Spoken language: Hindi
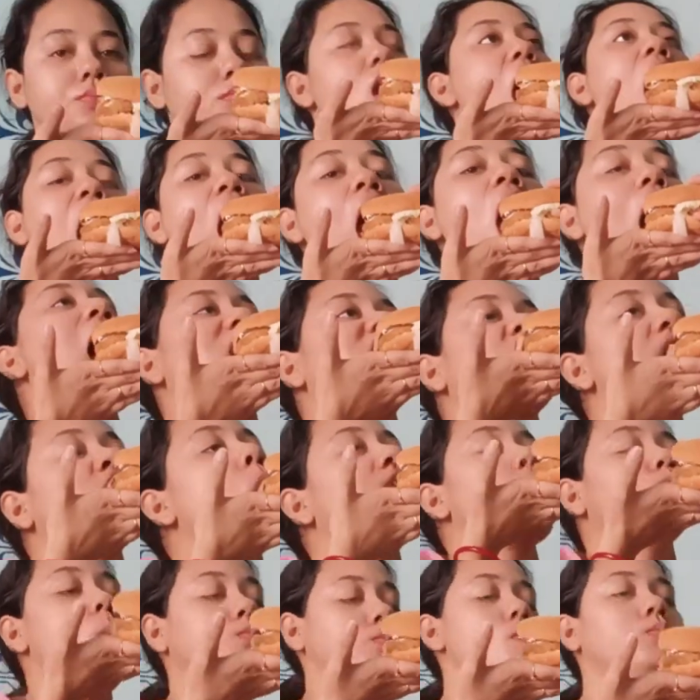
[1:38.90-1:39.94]
टेस्टी था
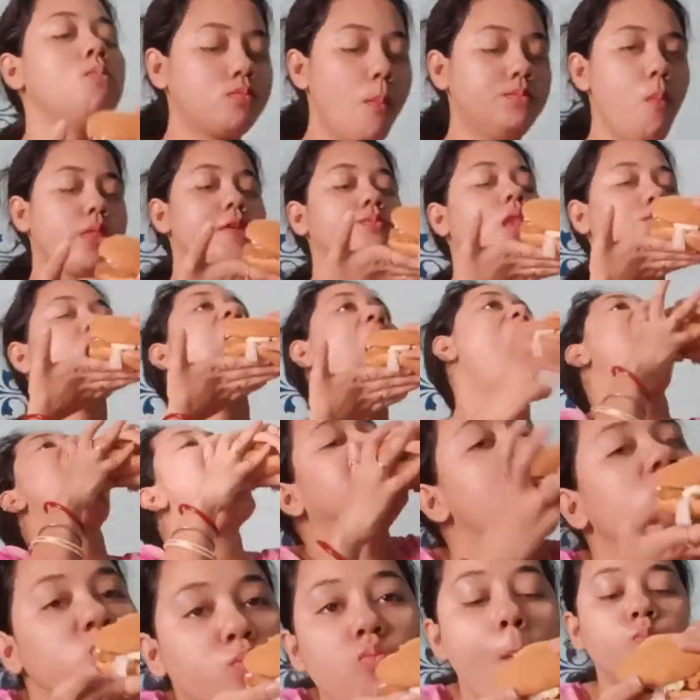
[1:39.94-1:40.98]
बहुत ही
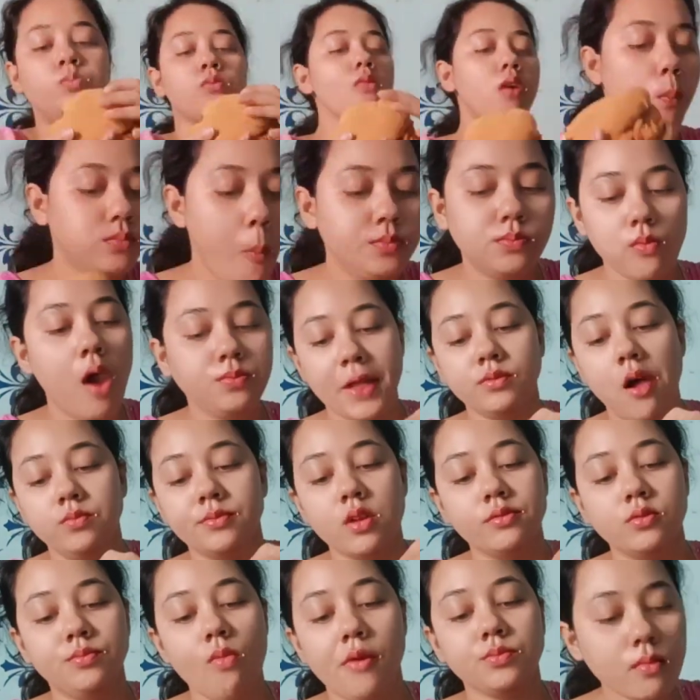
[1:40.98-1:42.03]
यम था
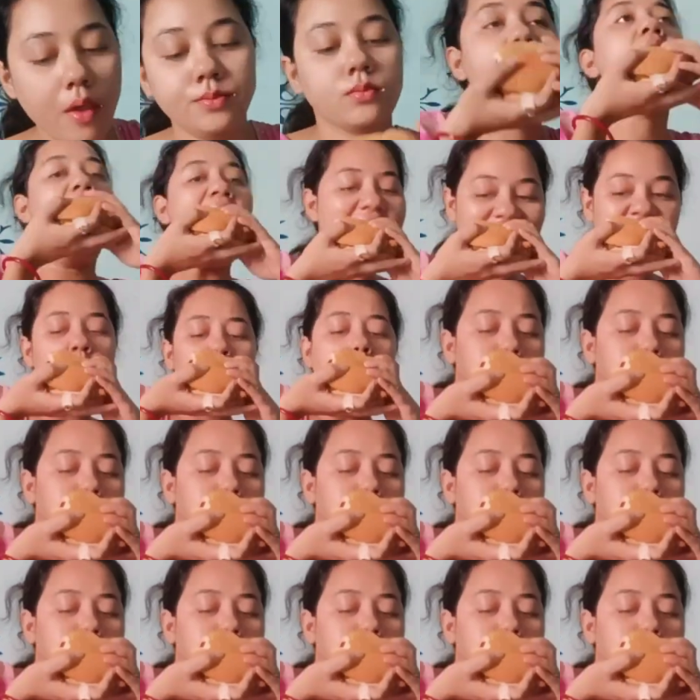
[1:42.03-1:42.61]
मुझे